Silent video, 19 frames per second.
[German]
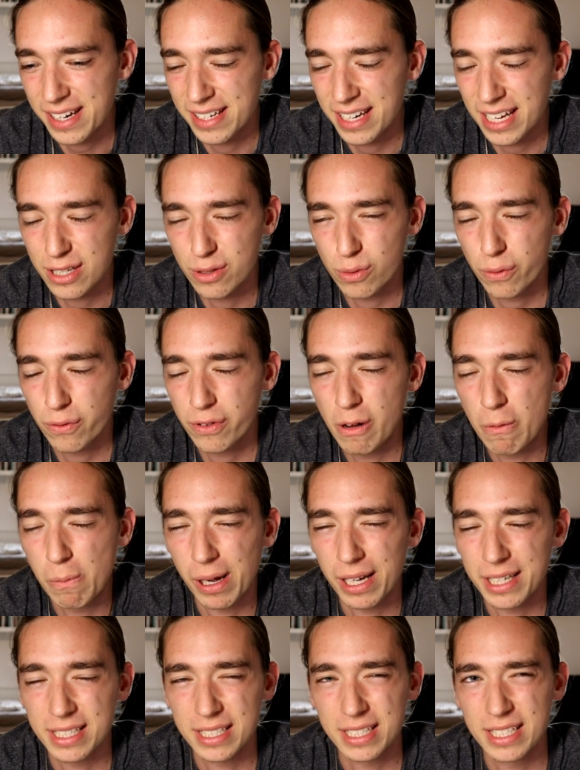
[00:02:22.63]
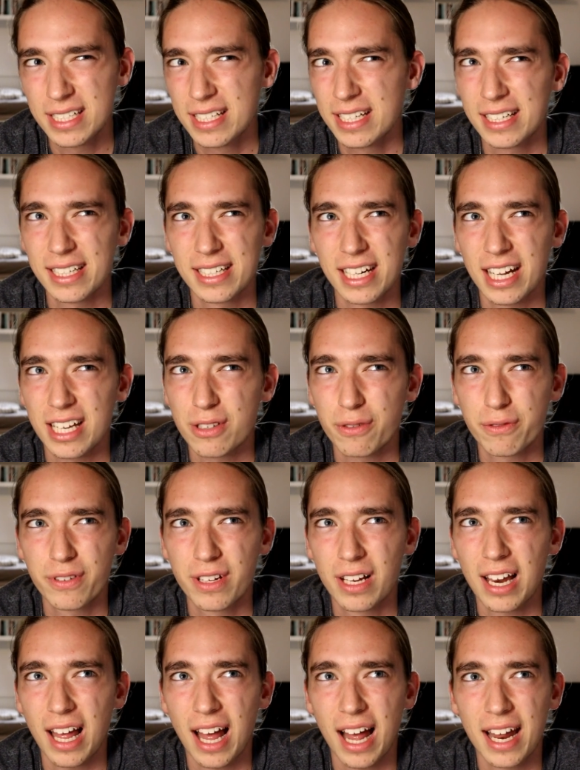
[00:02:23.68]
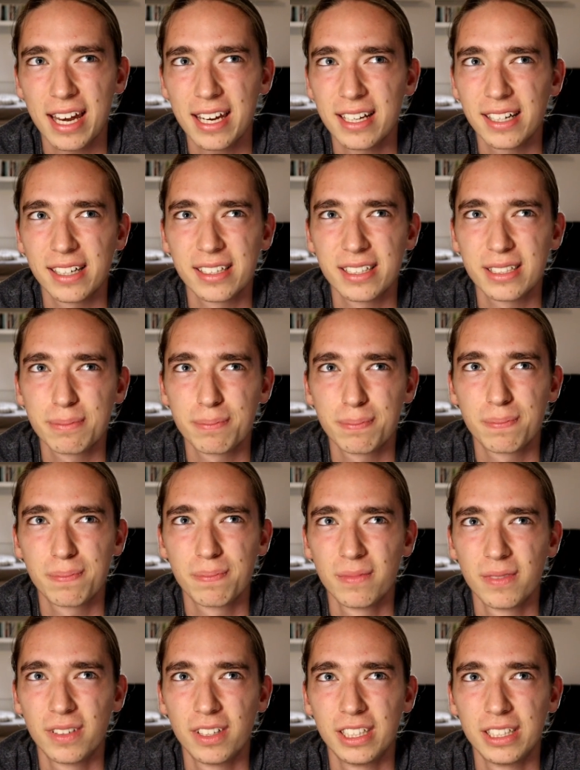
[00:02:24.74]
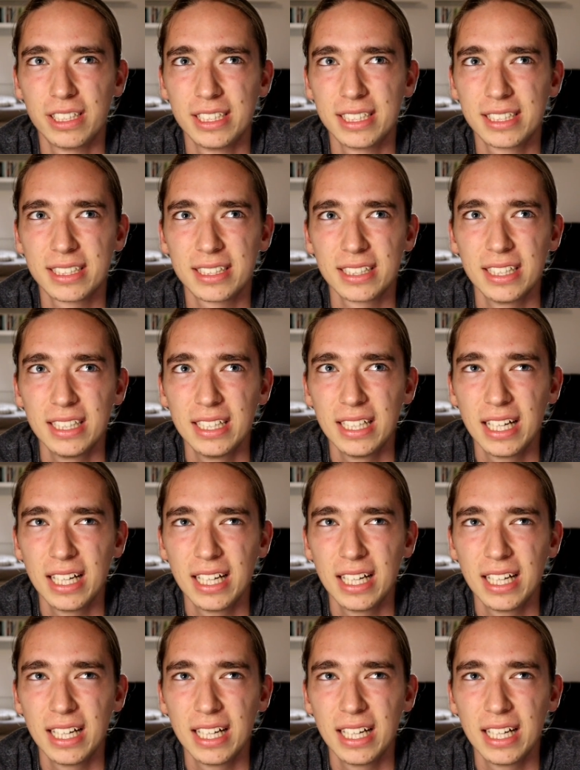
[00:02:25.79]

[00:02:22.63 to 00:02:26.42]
in der so viel passiert, in der so viel anderes äh, ist,